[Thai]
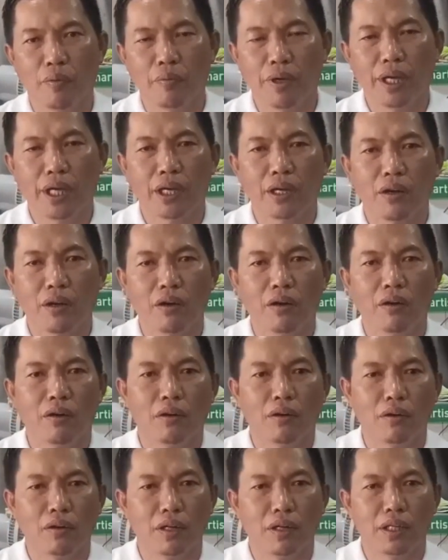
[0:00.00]
ผมเองก็
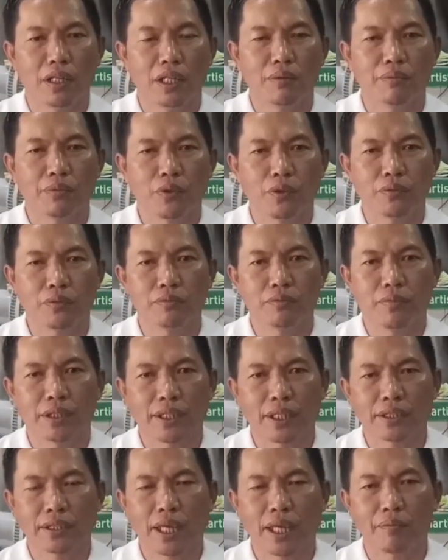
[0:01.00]
เริ่มต้นมา
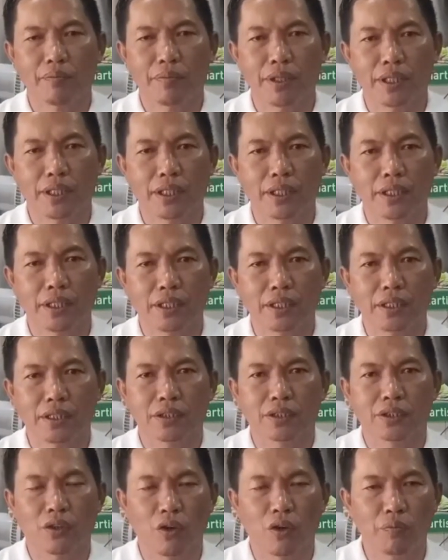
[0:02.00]
ตั้งแต่ปี
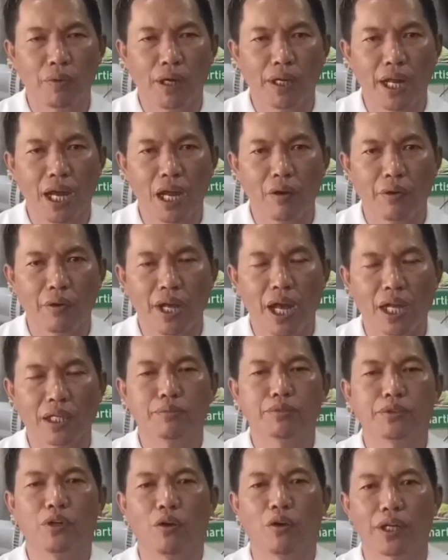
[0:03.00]

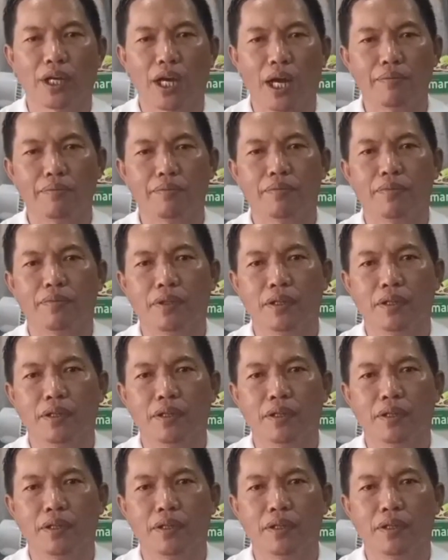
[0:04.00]
2552 นะครับ